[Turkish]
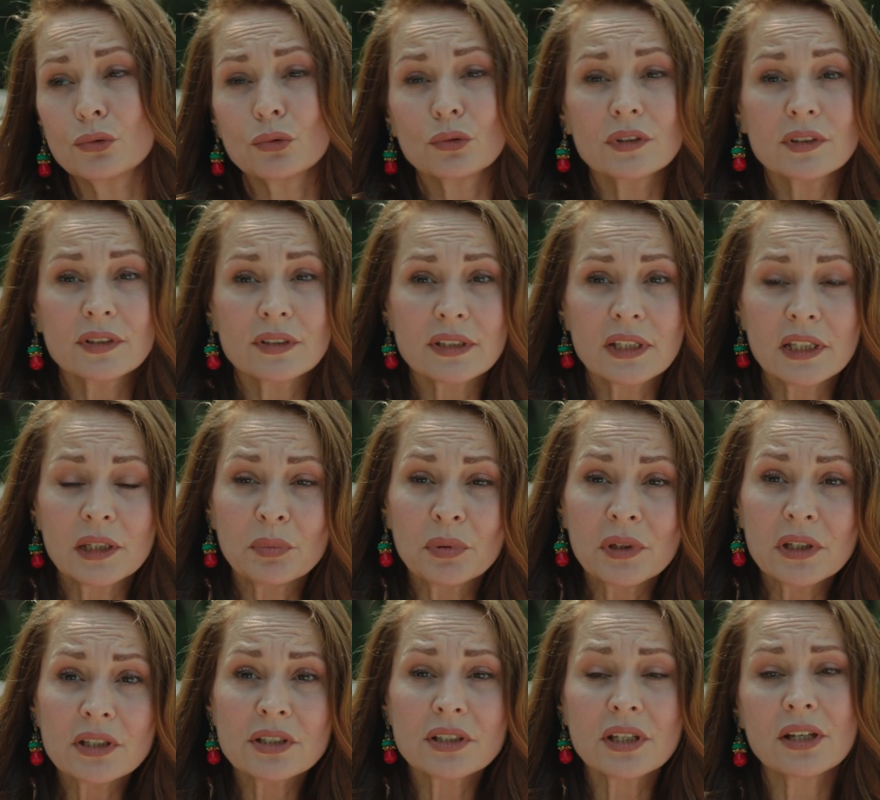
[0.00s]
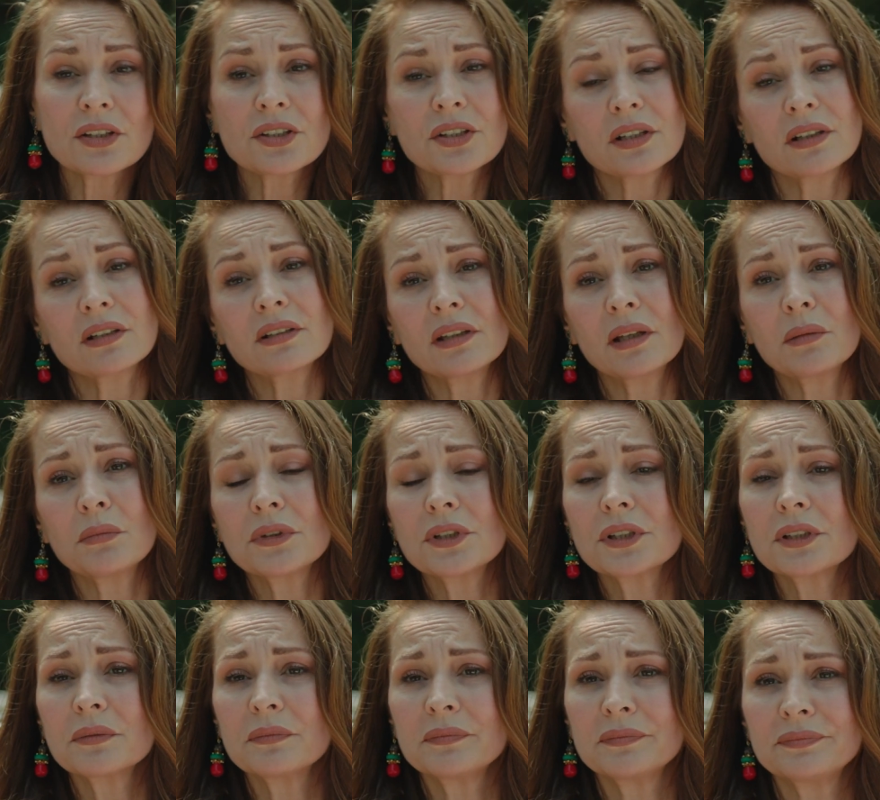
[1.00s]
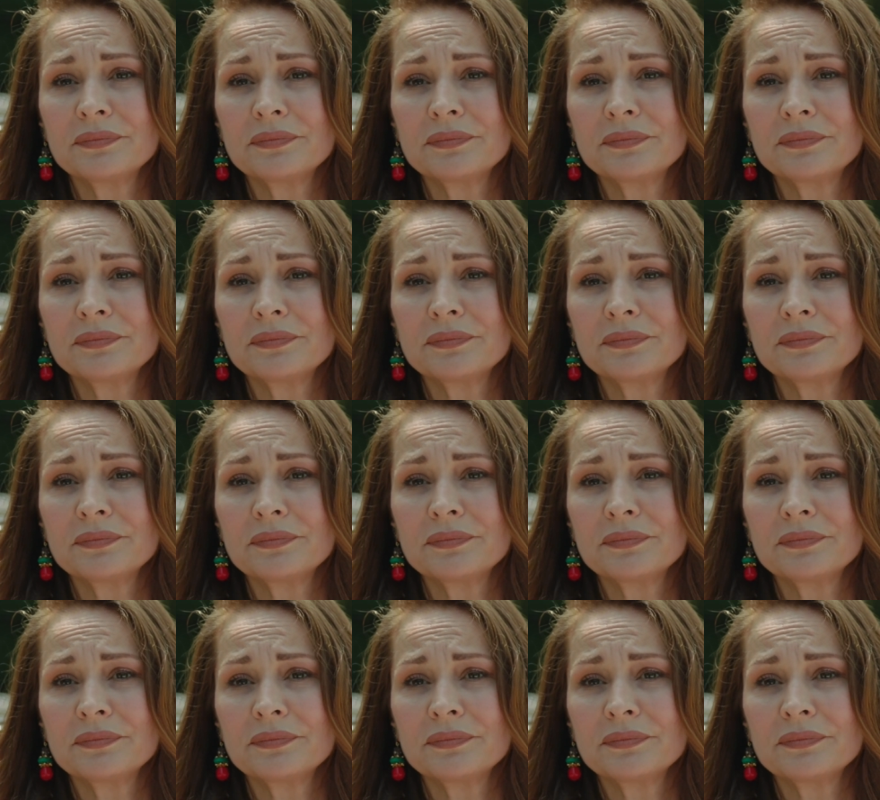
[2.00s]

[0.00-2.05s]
çünkü size İpek'i işten çıkarın demiştim.